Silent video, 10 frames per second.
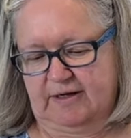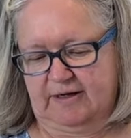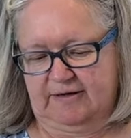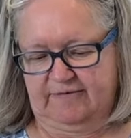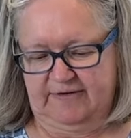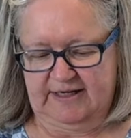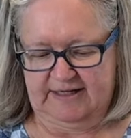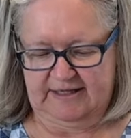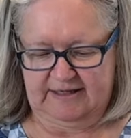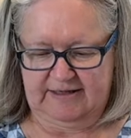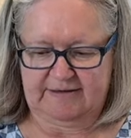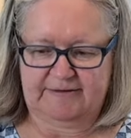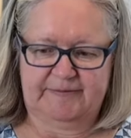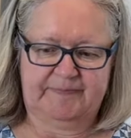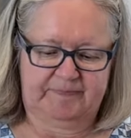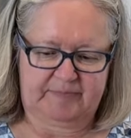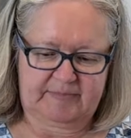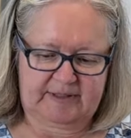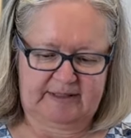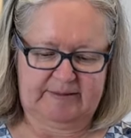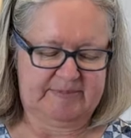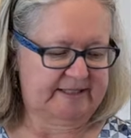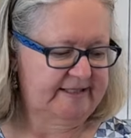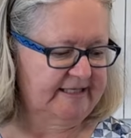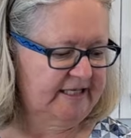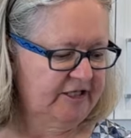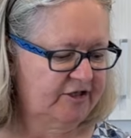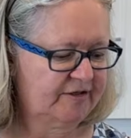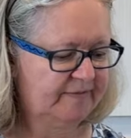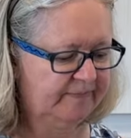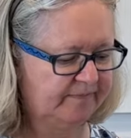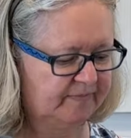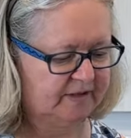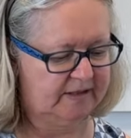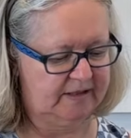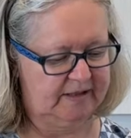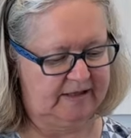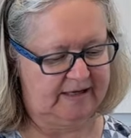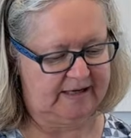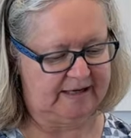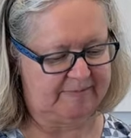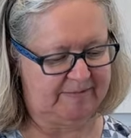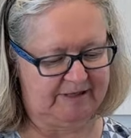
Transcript: enlever euh, les, petites tiges, à même